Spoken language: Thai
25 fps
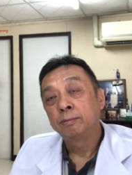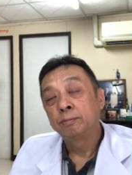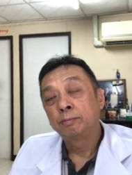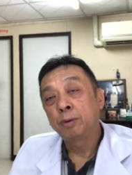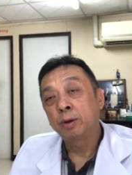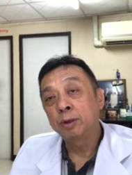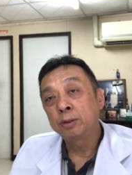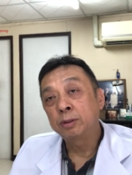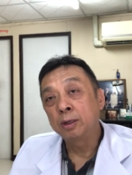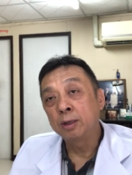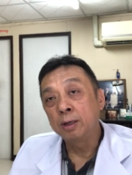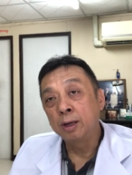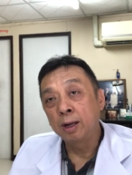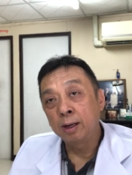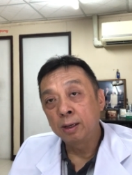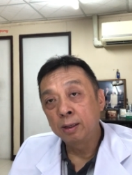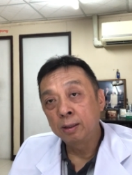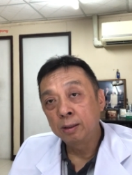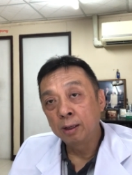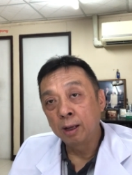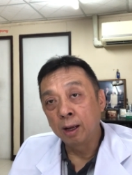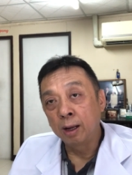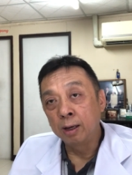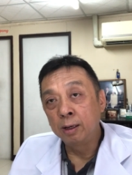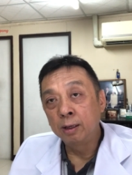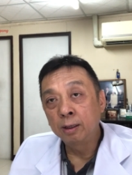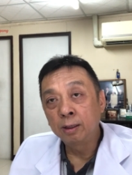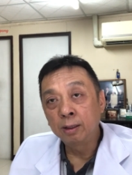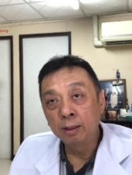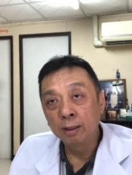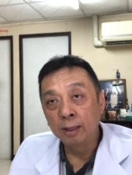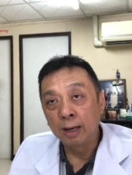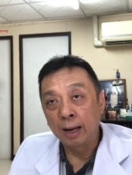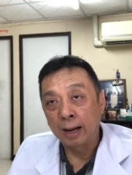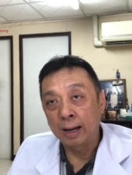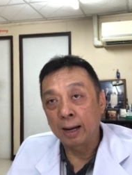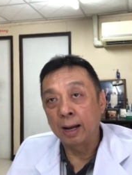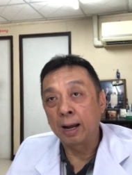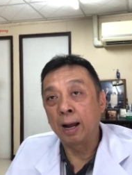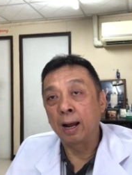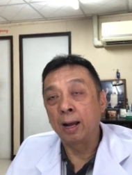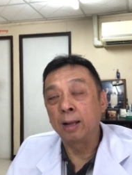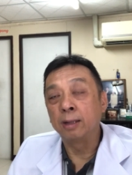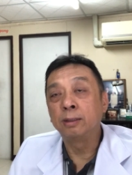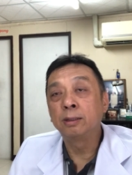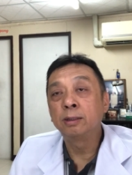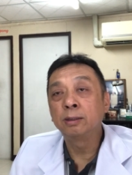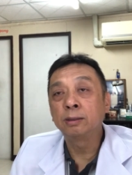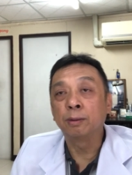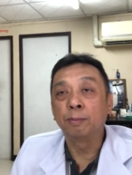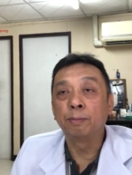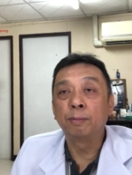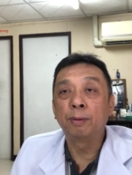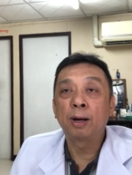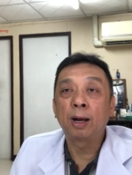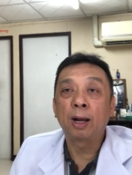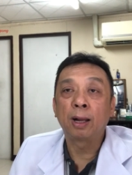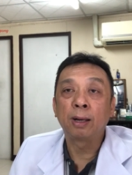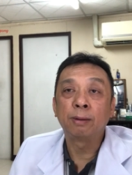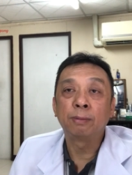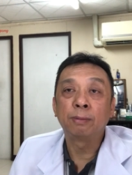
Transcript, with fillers: เพราะฉะนั้นอันนี้คือหลักการที่สำคัญ